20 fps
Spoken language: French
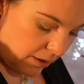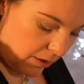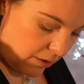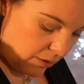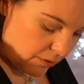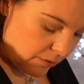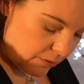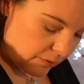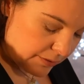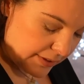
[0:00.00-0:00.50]

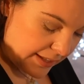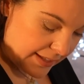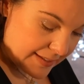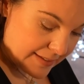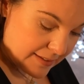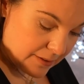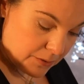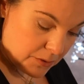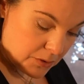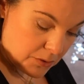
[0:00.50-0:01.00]
en
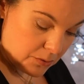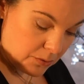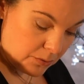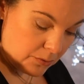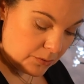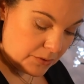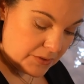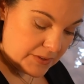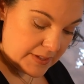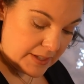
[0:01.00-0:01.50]
extension,
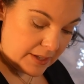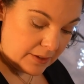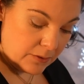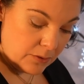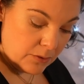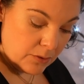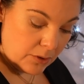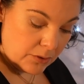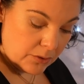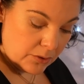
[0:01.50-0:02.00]
donc c'est
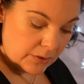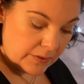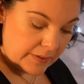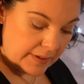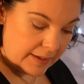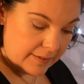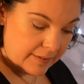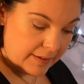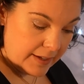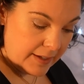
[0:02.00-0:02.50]
un autre
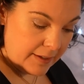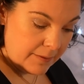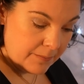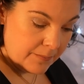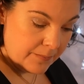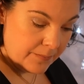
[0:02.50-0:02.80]
travail.